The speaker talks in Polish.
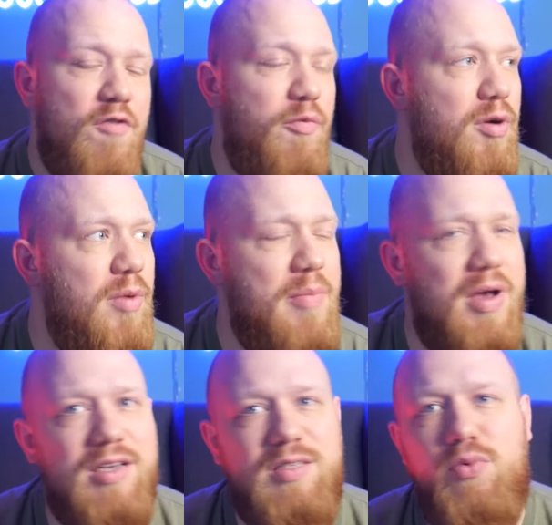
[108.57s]

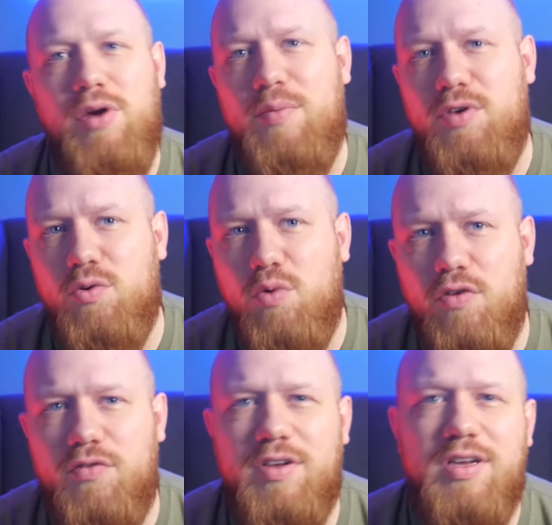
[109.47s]
problemach z bólami
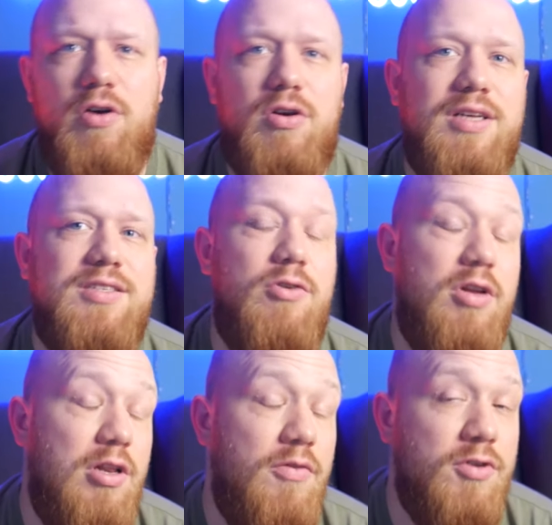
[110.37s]
głowy oraz
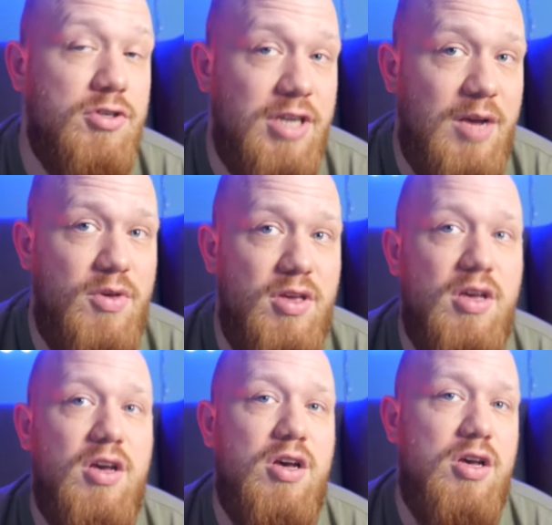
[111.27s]
dolegliwościami
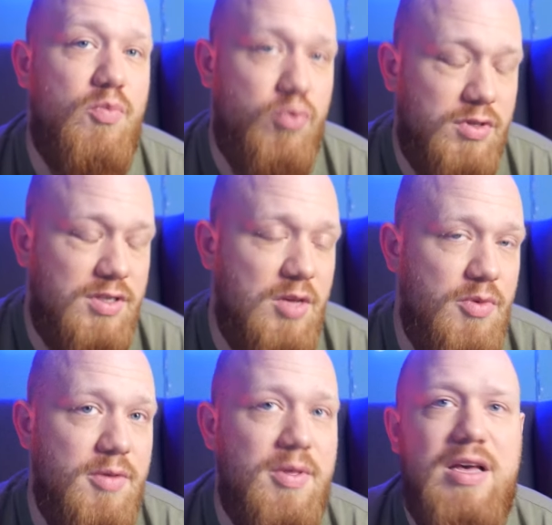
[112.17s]
e, płucnymi.